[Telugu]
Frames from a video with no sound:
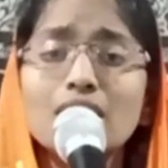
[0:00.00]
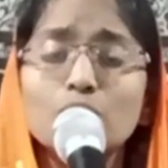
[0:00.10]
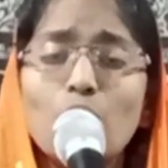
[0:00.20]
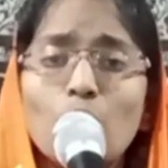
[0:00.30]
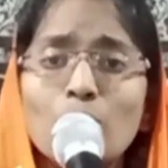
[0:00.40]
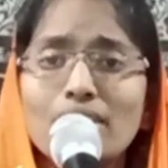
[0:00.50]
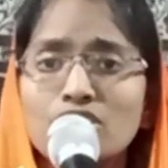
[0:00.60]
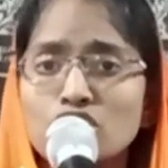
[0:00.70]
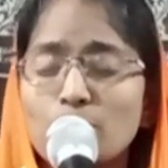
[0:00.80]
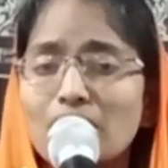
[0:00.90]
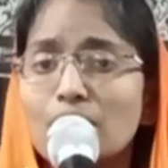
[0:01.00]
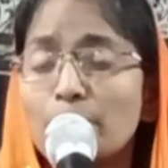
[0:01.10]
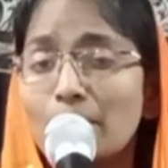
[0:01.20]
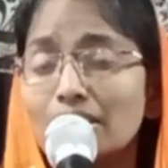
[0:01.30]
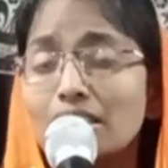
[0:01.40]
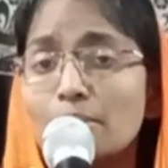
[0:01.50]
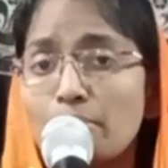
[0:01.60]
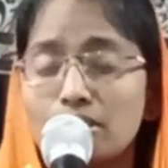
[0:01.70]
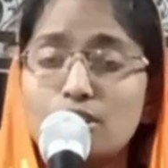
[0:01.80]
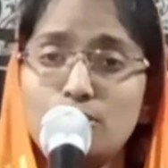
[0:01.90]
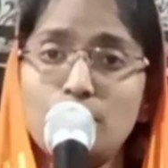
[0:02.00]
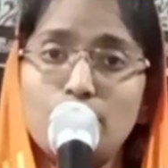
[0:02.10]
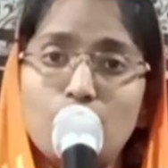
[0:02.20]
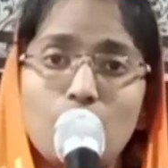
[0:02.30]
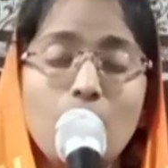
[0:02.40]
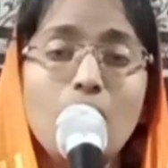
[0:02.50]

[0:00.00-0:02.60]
నువ్వు అవమానించబడిన ప్రతి ప్రదేశంలో